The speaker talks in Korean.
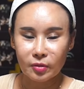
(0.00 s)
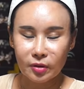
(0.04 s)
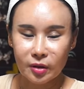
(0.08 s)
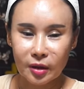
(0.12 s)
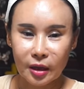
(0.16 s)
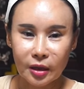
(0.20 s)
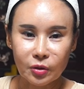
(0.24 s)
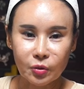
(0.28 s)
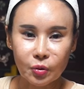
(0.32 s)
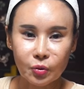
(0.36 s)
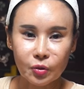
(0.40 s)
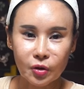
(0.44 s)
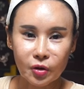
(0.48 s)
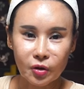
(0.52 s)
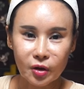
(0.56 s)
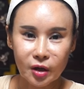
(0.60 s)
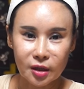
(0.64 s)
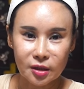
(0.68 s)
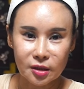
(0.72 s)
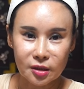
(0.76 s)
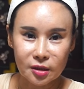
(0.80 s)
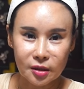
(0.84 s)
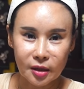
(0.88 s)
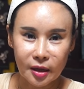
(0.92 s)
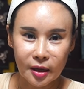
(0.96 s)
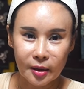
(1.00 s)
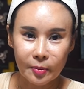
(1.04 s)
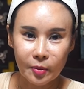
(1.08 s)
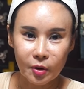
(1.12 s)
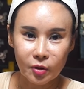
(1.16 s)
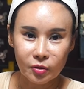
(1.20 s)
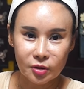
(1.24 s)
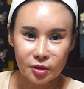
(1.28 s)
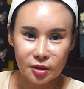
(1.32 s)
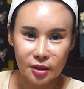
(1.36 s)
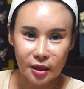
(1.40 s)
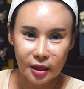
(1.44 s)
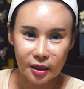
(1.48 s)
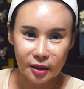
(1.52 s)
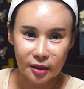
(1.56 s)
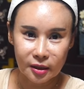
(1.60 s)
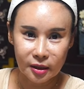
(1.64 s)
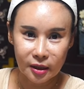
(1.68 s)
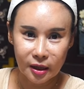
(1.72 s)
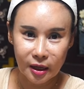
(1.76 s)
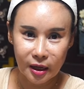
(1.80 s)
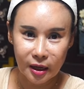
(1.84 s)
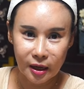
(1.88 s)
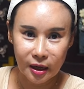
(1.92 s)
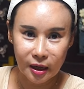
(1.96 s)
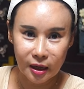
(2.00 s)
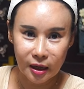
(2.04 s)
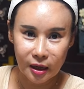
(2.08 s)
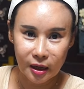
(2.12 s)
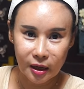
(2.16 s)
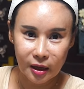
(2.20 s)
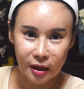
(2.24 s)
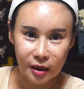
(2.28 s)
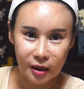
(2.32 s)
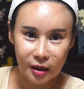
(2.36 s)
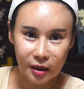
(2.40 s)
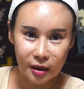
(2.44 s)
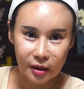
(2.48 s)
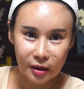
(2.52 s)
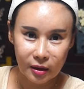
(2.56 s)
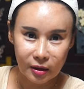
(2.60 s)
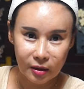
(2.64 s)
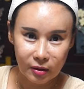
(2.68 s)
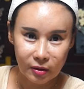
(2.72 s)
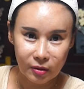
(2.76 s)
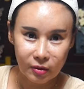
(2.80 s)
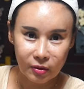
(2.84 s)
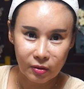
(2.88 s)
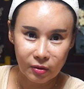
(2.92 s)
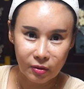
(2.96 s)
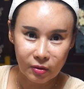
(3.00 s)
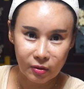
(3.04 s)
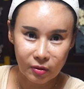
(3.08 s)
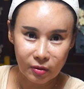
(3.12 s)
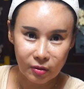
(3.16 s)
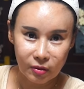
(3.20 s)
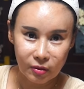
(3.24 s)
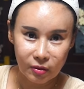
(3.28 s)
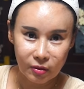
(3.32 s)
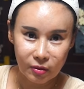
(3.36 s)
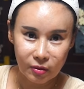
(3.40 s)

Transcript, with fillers: 대통령까지는 해먹지 않을까. 진짜요? 응.